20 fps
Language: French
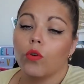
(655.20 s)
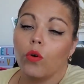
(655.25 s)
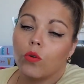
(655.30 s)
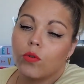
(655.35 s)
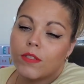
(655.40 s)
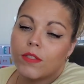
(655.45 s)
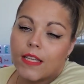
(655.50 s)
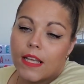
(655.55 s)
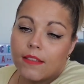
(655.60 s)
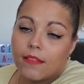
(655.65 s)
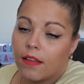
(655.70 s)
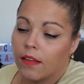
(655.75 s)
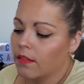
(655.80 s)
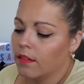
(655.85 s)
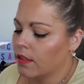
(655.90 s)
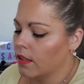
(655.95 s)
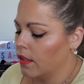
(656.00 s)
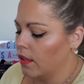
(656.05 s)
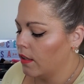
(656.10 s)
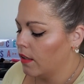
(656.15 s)
grossesse
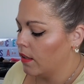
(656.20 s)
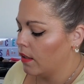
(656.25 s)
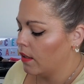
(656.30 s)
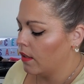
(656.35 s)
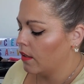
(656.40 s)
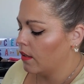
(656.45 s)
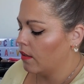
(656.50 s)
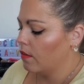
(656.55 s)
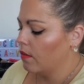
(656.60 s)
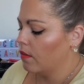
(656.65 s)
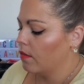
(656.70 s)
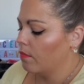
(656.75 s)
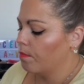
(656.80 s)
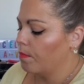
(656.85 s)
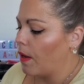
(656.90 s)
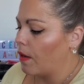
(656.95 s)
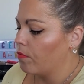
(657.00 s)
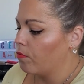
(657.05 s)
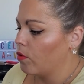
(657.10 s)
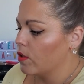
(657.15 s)
hein, et
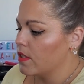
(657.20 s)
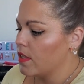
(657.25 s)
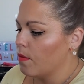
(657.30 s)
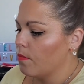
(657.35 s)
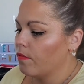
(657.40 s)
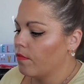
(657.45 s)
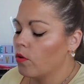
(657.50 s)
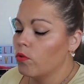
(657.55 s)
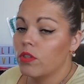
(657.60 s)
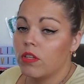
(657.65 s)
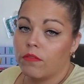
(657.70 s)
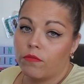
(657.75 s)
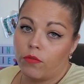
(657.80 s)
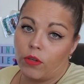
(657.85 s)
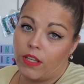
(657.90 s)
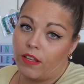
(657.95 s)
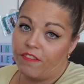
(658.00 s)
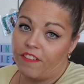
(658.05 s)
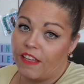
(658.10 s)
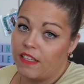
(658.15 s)
parfois ça me va au
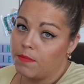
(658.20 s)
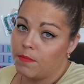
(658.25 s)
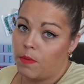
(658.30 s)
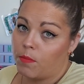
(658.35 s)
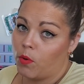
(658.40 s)
niveau des fesses